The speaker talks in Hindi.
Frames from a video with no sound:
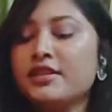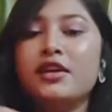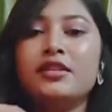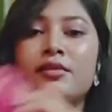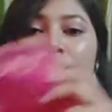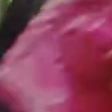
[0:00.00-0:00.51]

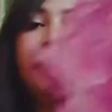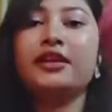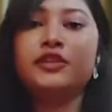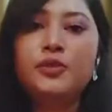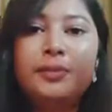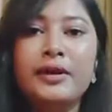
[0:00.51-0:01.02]
साथ
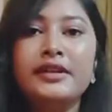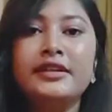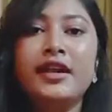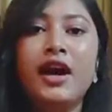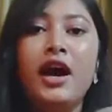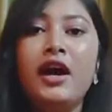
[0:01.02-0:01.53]
एक
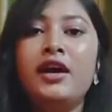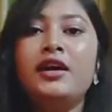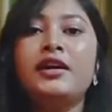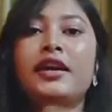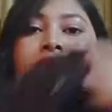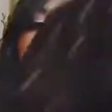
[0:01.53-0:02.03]
दुपट्टा
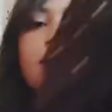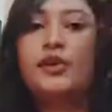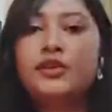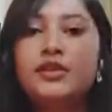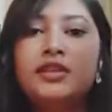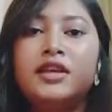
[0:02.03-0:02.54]
एक
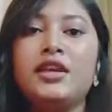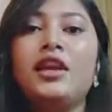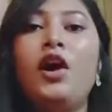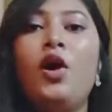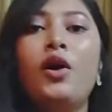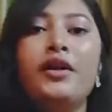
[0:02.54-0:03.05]
कुर्ती
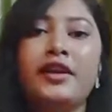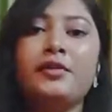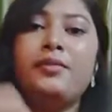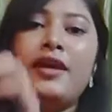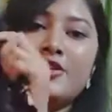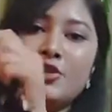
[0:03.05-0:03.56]
और एक
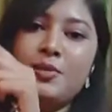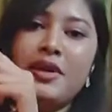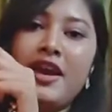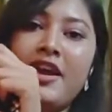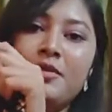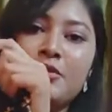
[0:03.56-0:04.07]
प्लाजो भी
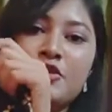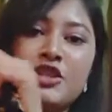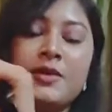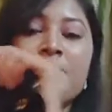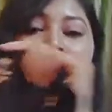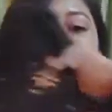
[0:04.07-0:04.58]
आया है मुझे